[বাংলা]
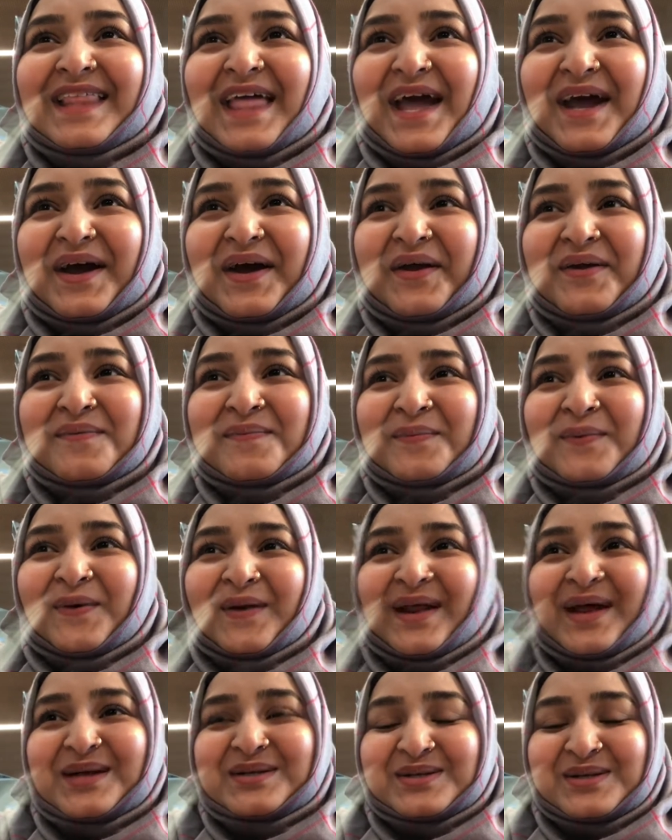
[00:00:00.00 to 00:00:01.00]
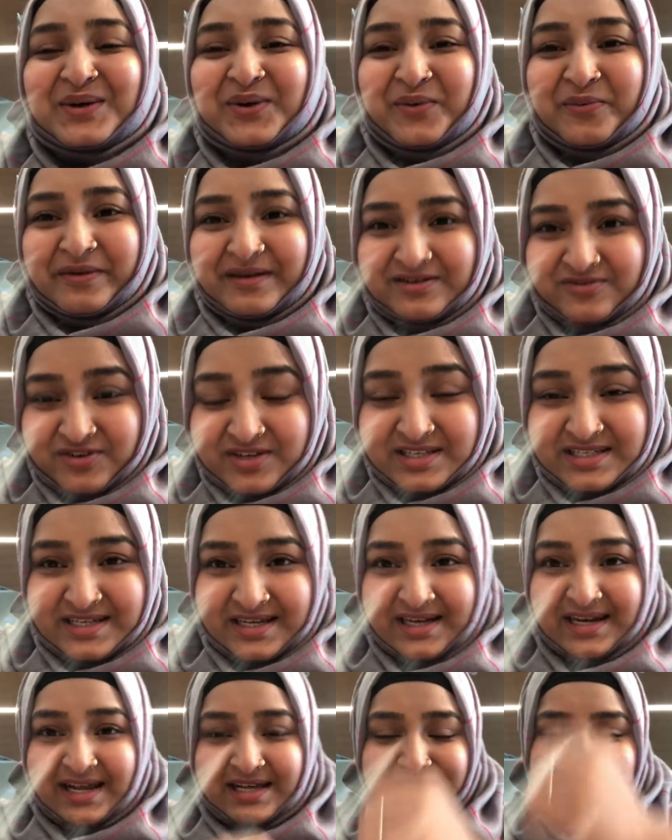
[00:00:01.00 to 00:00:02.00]
দেখার পরে আসলে খুব
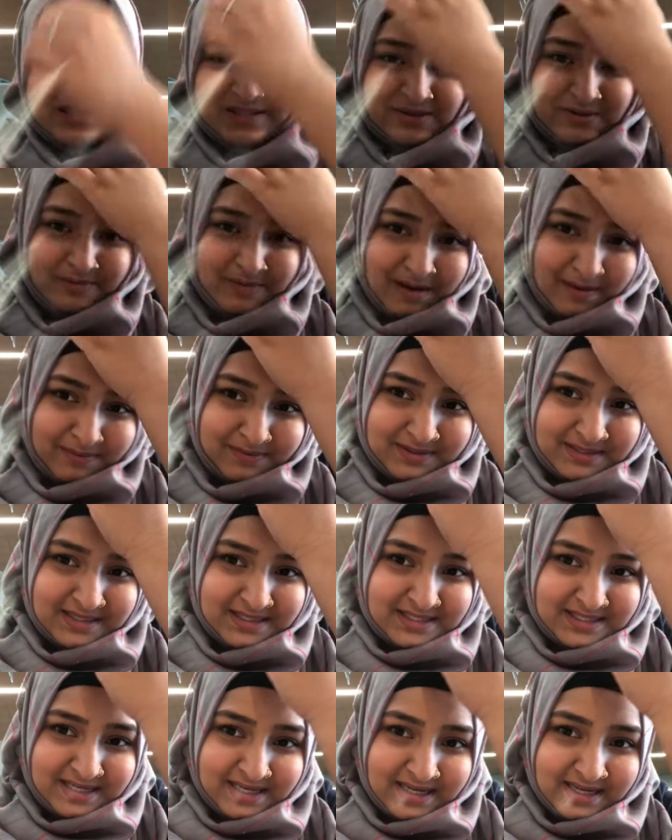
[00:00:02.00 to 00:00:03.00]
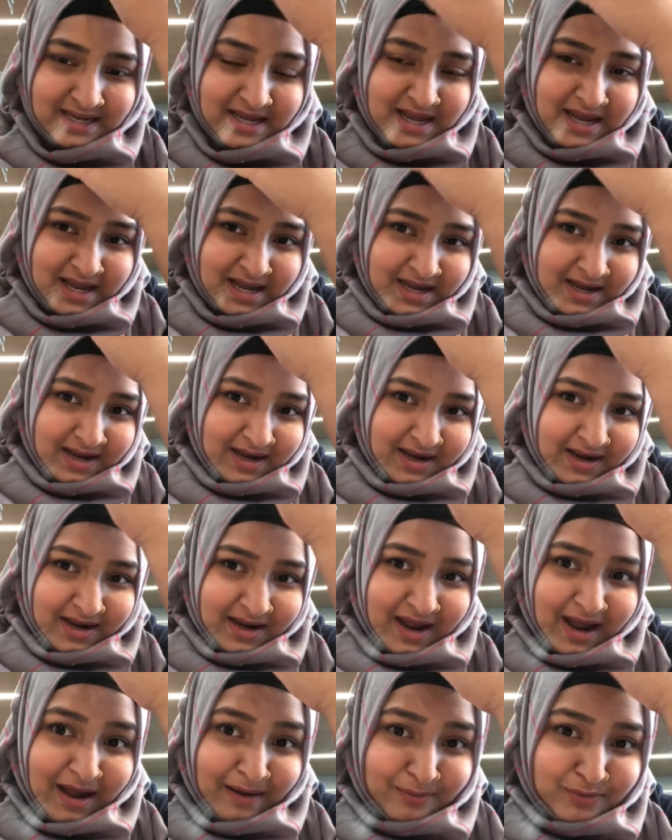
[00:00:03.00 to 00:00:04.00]
ইন্টারেস্টিং লাগছে তো ভাবছি যে
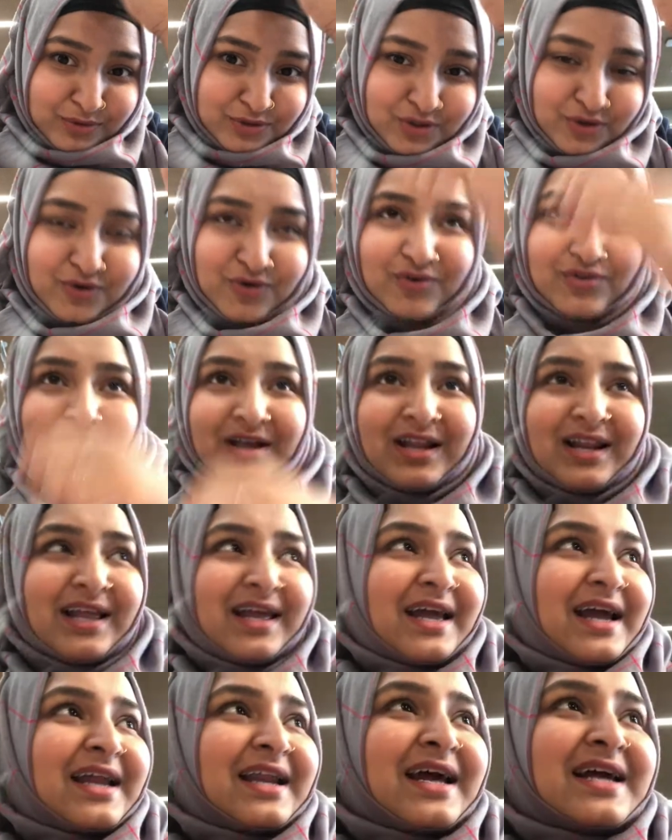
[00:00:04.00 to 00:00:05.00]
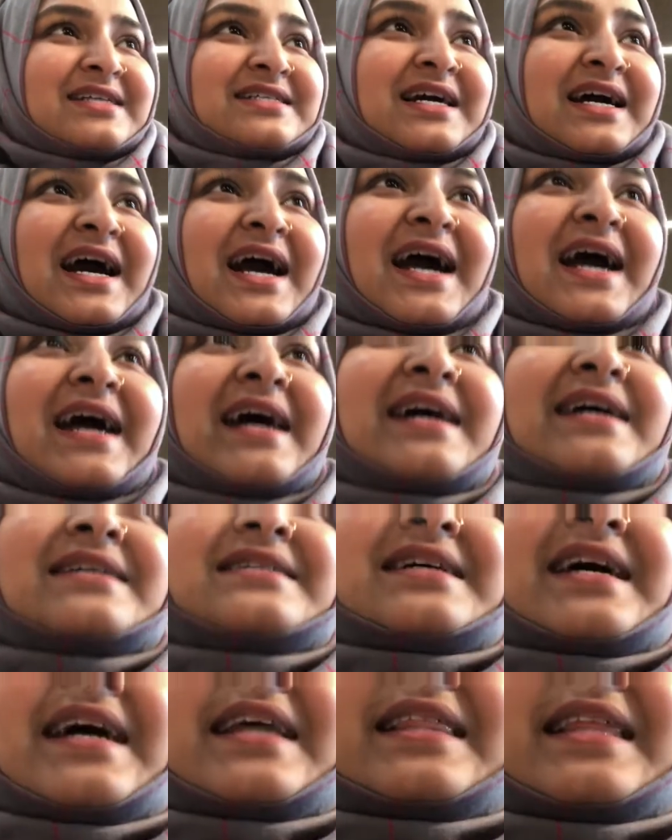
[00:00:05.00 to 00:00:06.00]
খাবো যখন তাহলে এখানে এসে খাওয়া
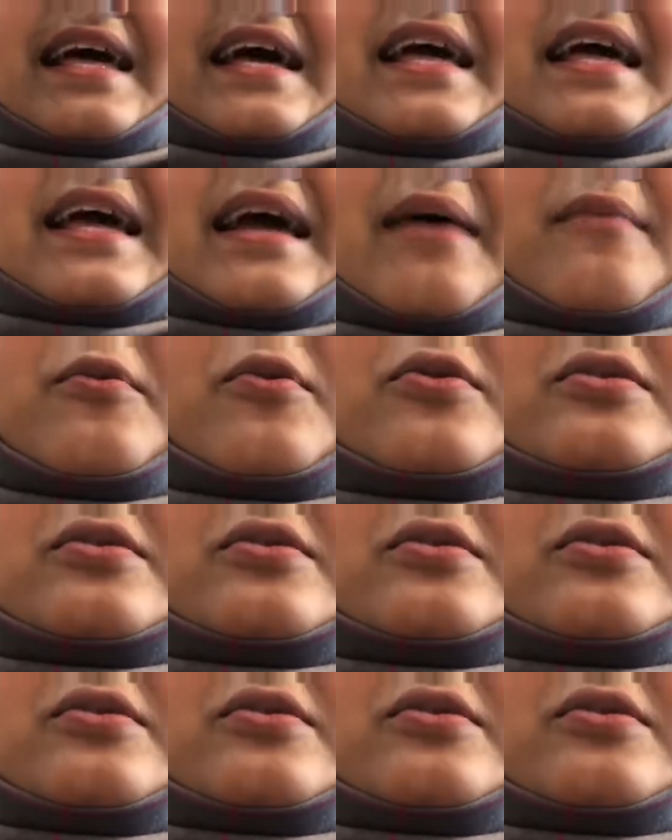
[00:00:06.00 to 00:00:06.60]
যায় দেখি কেমন